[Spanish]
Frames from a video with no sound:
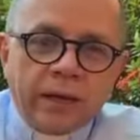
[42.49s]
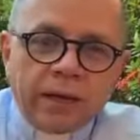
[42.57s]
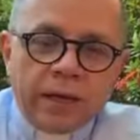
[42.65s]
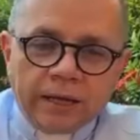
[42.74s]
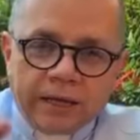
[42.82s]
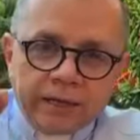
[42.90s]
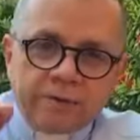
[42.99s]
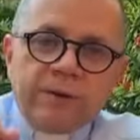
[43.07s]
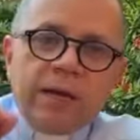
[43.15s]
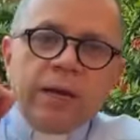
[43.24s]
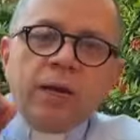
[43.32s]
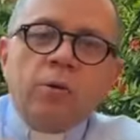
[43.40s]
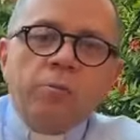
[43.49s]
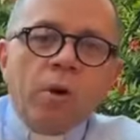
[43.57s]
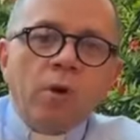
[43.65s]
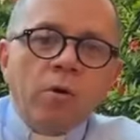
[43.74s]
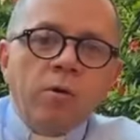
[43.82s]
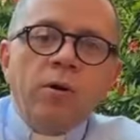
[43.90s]
que el que es fiel en lo
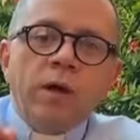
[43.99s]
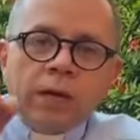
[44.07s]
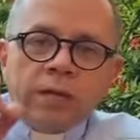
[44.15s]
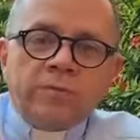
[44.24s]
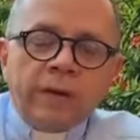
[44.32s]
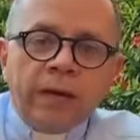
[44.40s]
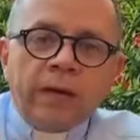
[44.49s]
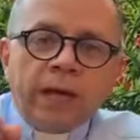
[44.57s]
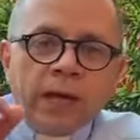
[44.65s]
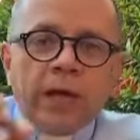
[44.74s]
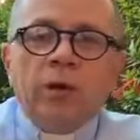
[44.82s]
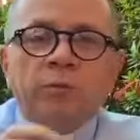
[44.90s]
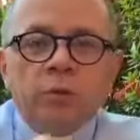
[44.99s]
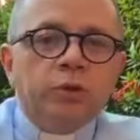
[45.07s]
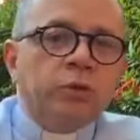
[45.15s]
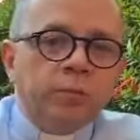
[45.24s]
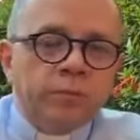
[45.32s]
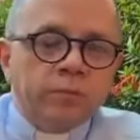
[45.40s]
poco es fiel en lo mucho.